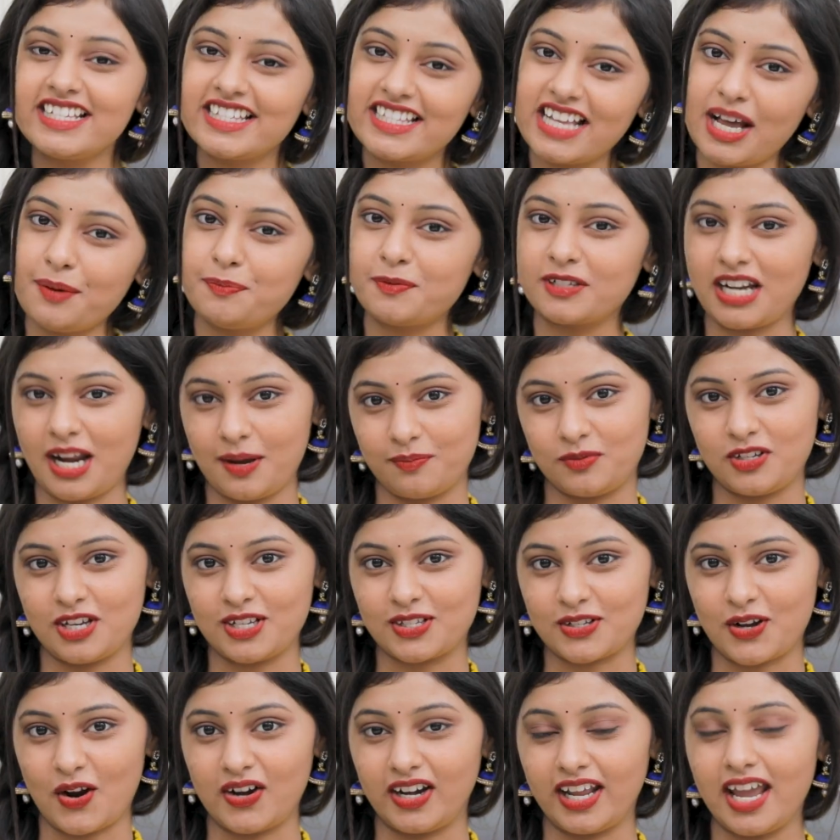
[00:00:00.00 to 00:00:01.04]
సబ్స్క్రైబ్
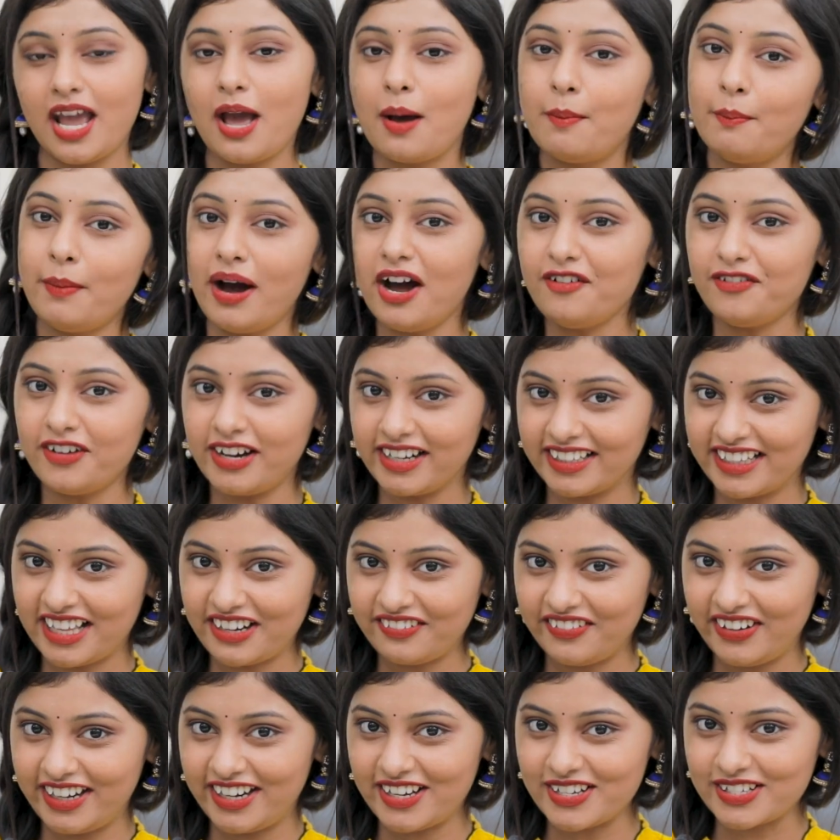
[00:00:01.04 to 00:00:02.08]
చేసుకోండి మా ఫర్దర్
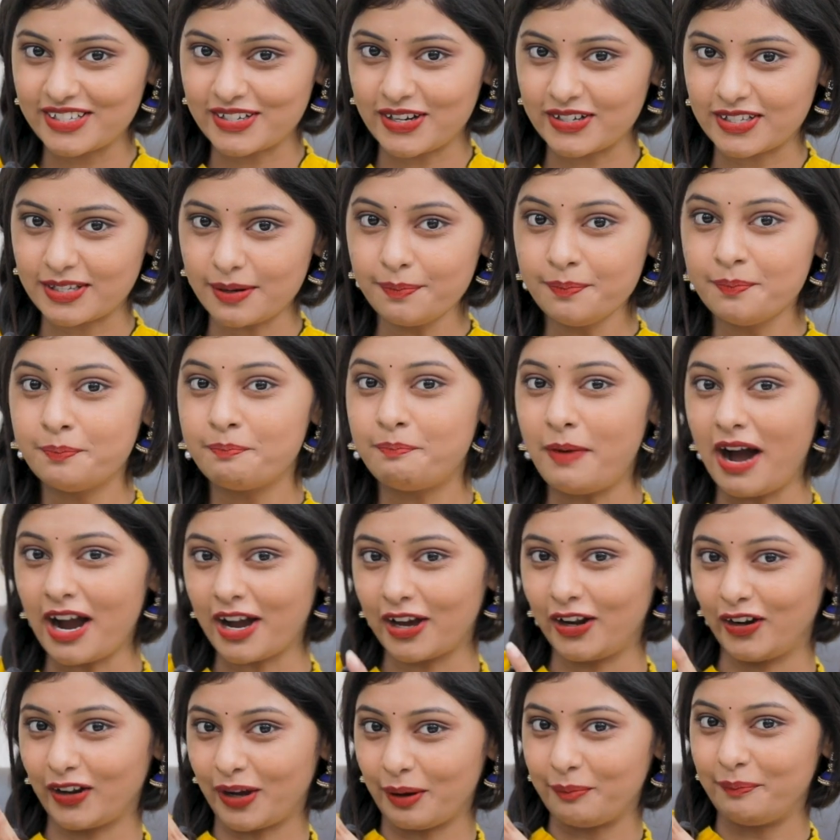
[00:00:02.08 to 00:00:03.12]
వీడియోస్ కోసం
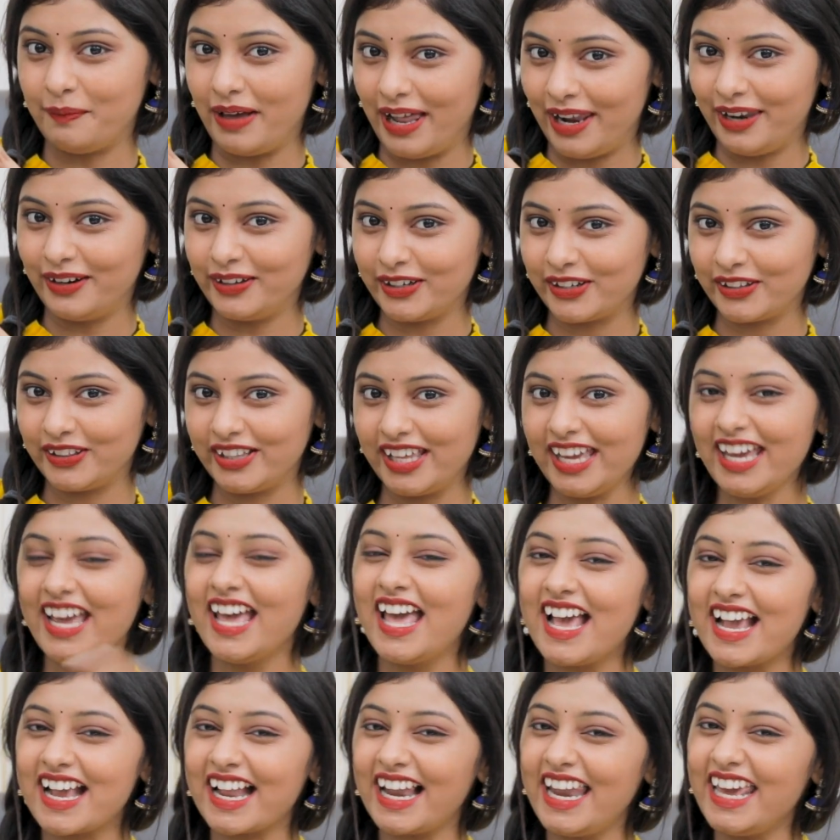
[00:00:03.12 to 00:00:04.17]
పక్కన ఒక బెల్ ఉంటుంది
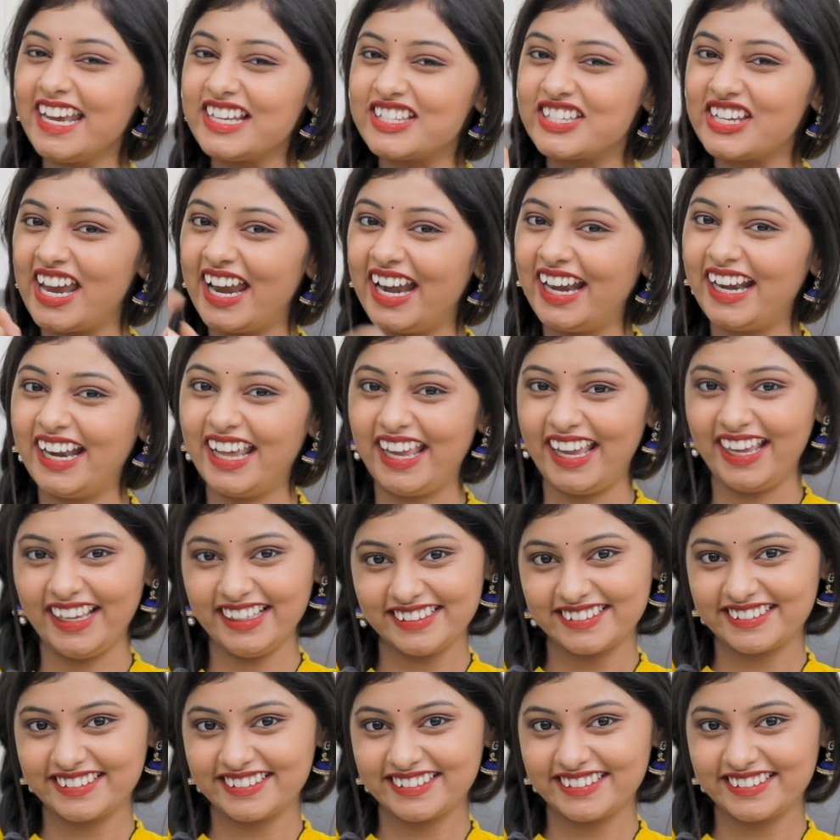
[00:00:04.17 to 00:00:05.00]
క్లిక్ చేయండి